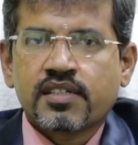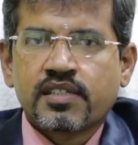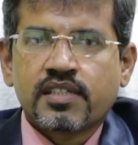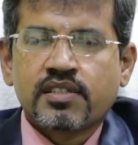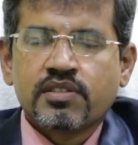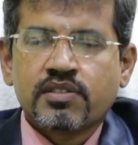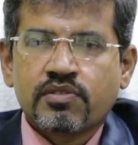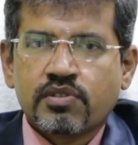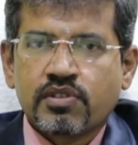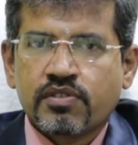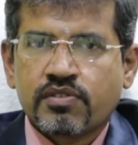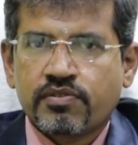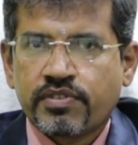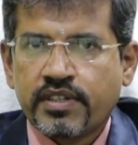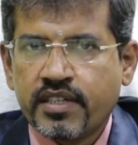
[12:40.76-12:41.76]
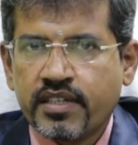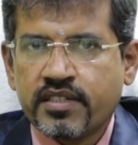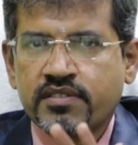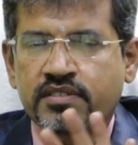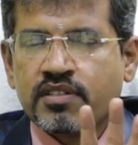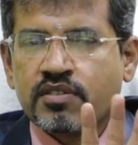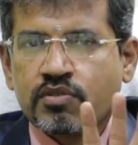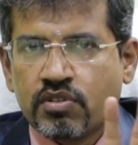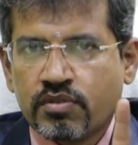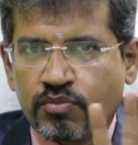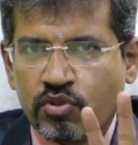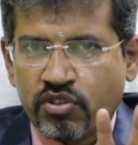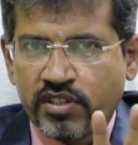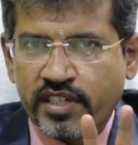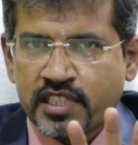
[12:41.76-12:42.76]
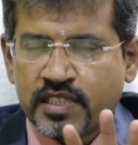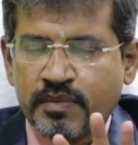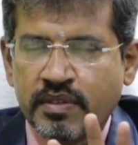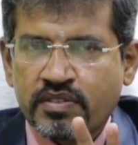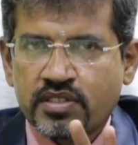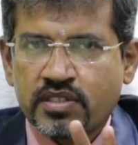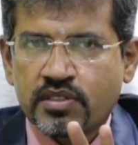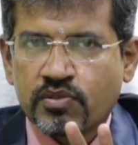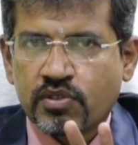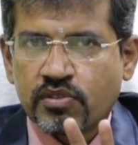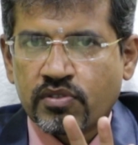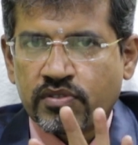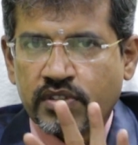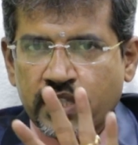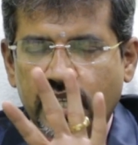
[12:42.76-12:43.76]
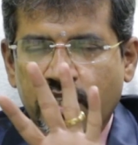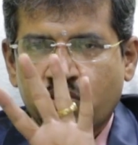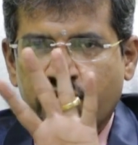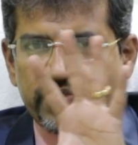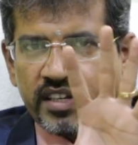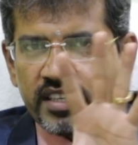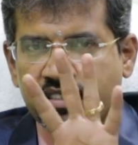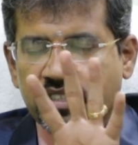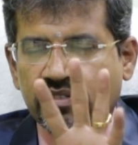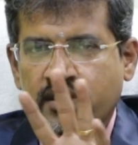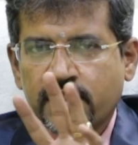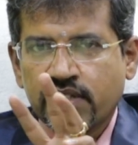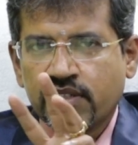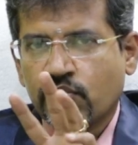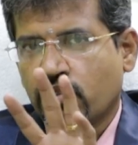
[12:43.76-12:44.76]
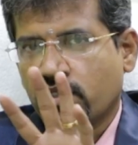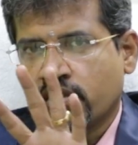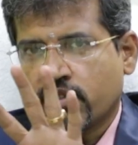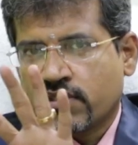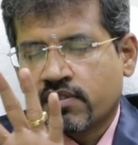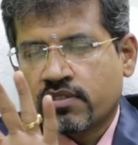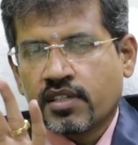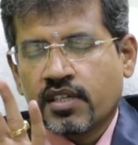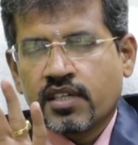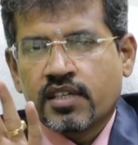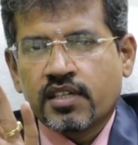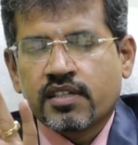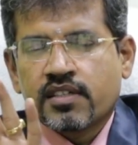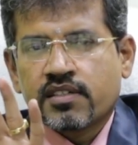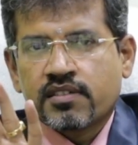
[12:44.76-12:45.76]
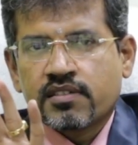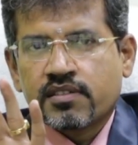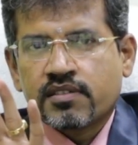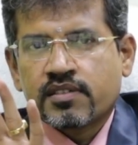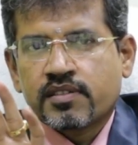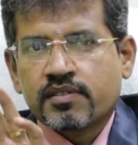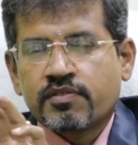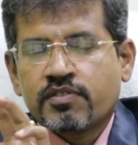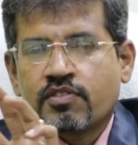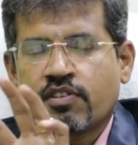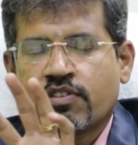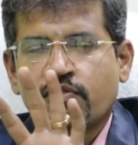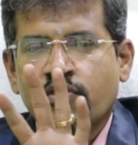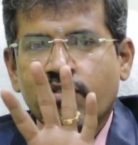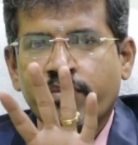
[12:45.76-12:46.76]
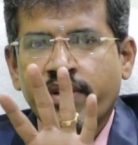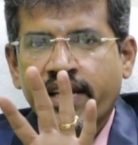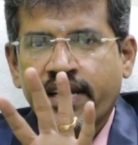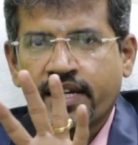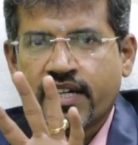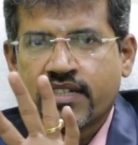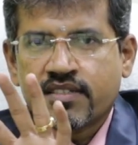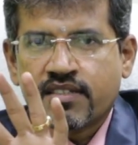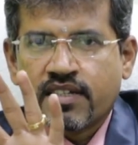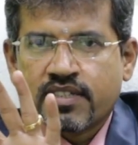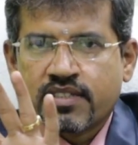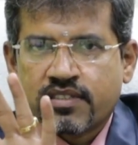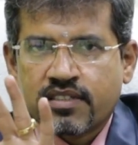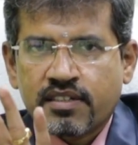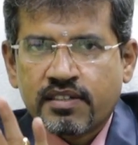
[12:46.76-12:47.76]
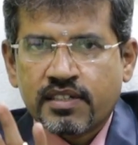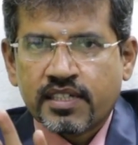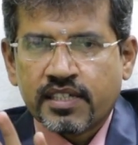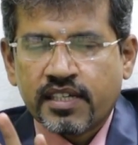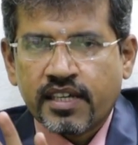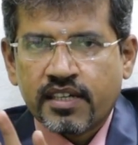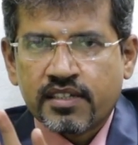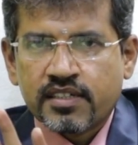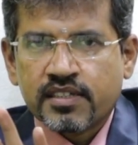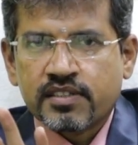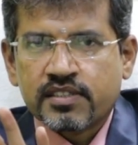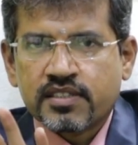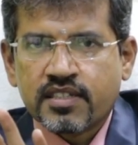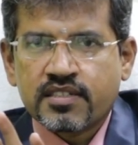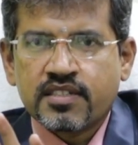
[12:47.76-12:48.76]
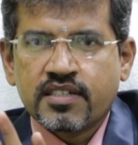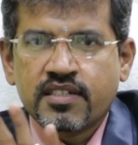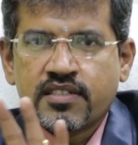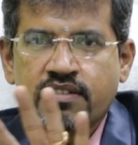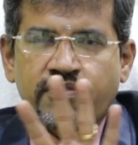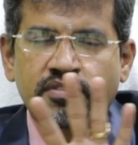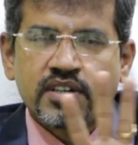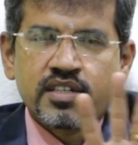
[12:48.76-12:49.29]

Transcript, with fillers: அதாவது ஒரு ஃபில்லர்ஸையும் ஒரு போட்டாக்ஸுமே வச்சுட்டு ஒரு ஃபேஸை வந்து ஒரு வில் வில் மேக் இட் ஆஸ் சிக்ஸ்டி இயர்ஸ்